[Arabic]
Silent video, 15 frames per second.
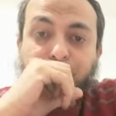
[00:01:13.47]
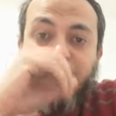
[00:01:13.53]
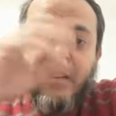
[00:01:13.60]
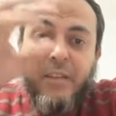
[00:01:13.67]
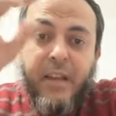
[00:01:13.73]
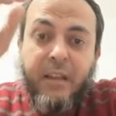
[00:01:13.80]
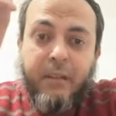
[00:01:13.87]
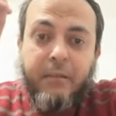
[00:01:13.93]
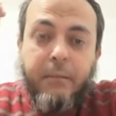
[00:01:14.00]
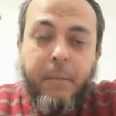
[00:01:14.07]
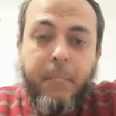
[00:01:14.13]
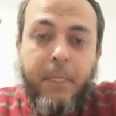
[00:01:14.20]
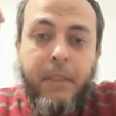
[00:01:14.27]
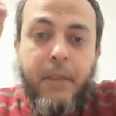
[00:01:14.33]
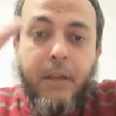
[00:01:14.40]
لذلك
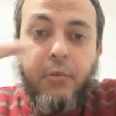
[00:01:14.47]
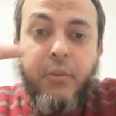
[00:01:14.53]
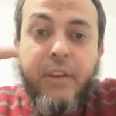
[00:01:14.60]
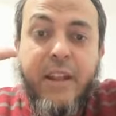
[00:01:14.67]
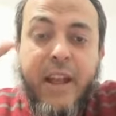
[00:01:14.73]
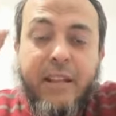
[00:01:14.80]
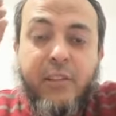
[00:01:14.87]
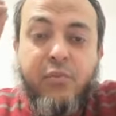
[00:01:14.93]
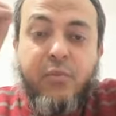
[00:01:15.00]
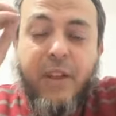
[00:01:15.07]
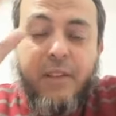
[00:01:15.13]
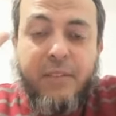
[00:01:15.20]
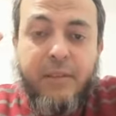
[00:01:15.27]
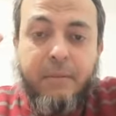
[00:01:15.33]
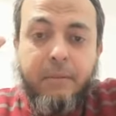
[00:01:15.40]
يحضرني حديث
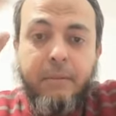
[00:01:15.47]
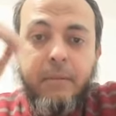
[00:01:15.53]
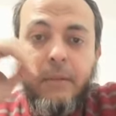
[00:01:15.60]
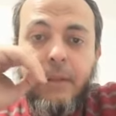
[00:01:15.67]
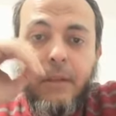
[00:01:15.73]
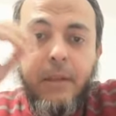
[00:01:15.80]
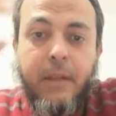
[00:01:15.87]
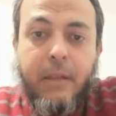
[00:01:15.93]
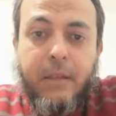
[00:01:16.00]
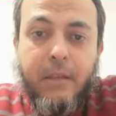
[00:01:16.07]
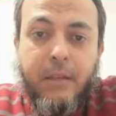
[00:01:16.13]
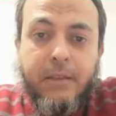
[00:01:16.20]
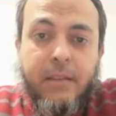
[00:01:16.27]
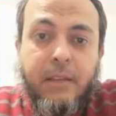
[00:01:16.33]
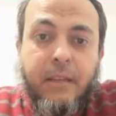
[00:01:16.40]
عظيم
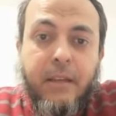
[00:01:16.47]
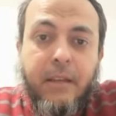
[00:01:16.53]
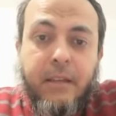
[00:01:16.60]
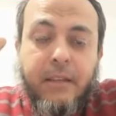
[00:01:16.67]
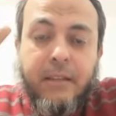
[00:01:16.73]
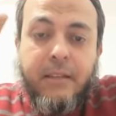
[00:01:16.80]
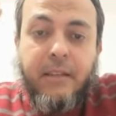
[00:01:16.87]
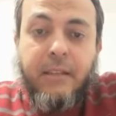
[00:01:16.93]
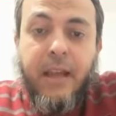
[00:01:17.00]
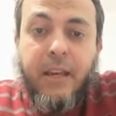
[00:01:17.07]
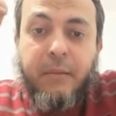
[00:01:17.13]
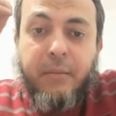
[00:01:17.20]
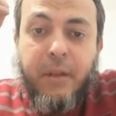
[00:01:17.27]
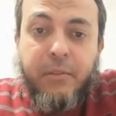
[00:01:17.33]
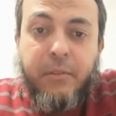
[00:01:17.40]
سيدة سيدنا
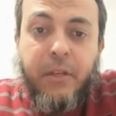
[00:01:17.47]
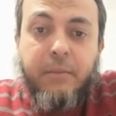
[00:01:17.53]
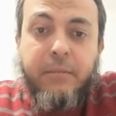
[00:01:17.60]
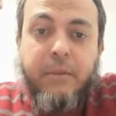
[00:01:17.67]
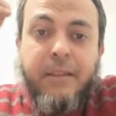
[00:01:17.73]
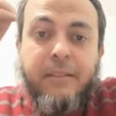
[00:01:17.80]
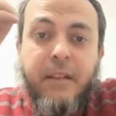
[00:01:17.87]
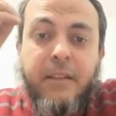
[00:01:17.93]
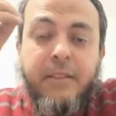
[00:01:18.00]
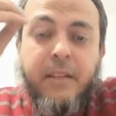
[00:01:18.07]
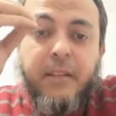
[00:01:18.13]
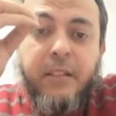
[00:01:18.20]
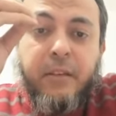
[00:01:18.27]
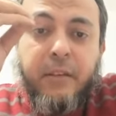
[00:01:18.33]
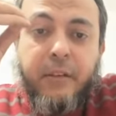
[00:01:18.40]
علي بن ابي طالب يسال
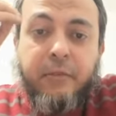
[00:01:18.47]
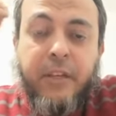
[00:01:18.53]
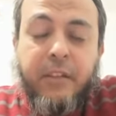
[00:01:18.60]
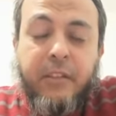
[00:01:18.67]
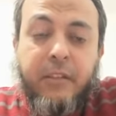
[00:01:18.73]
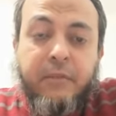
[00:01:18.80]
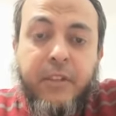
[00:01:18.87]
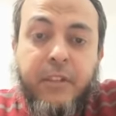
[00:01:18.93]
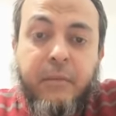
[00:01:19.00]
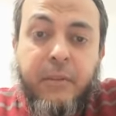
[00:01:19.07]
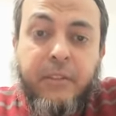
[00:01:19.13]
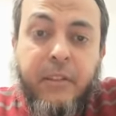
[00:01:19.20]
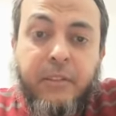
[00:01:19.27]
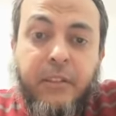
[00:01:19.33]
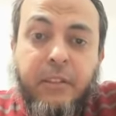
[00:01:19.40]
السيده
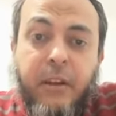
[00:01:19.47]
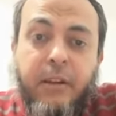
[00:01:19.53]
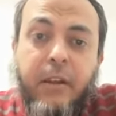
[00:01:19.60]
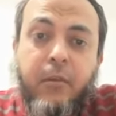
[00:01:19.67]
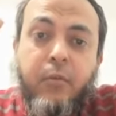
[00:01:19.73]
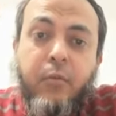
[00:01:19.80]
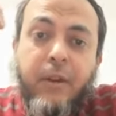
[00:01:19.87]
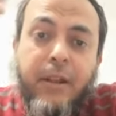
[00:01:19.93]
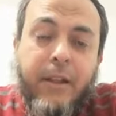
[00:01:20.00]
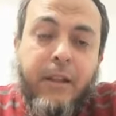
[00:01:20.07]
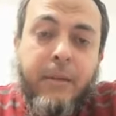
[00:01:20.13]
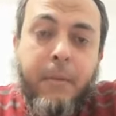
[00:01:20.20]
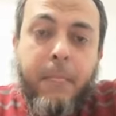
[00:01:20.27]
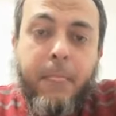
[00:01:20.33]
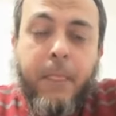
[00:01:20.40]
فاطمه رضي الله عنها يقول
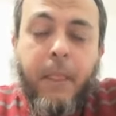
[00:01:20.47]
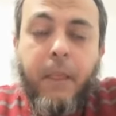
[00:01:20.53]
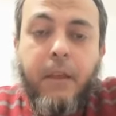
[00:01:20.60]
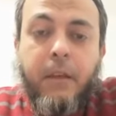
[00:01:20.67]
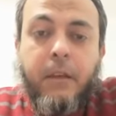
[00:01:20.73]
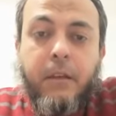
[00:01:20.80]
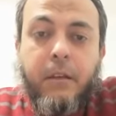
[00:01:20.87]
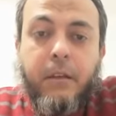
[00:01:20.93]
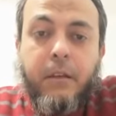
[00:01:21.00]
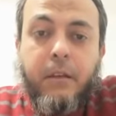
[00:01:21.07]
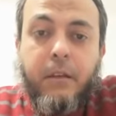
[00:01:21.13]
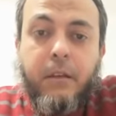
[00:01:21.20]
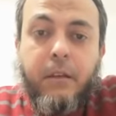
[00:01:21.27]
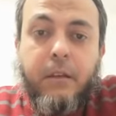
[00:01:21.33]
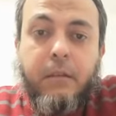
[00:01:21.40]
لها
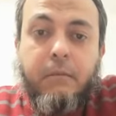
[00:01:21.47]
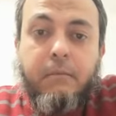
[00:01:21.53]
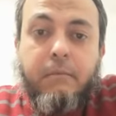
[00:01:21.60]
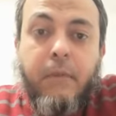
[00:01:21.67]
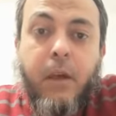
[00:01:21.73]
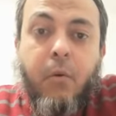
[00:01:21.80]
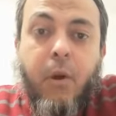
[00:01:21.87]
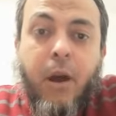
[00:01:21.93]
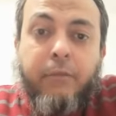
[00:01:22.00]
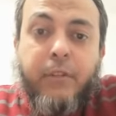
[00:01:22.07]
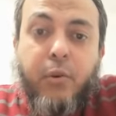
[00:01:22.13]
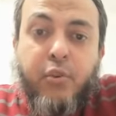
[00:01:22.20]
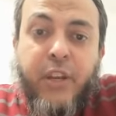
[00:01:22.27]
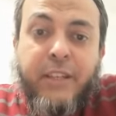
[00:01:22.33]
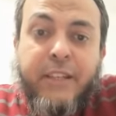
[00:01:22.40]
ما هو
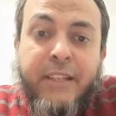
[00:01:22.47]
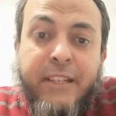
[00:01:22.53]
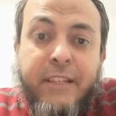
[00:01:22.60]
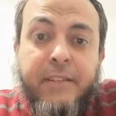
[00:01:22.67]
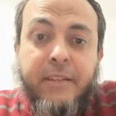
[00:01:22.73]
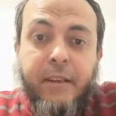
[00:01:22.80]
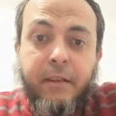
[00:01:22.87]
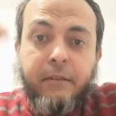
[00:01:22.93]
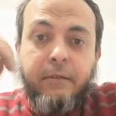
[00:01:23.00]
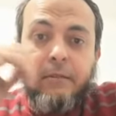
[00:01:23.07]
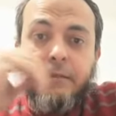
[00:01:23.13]
افضل شيء للنساء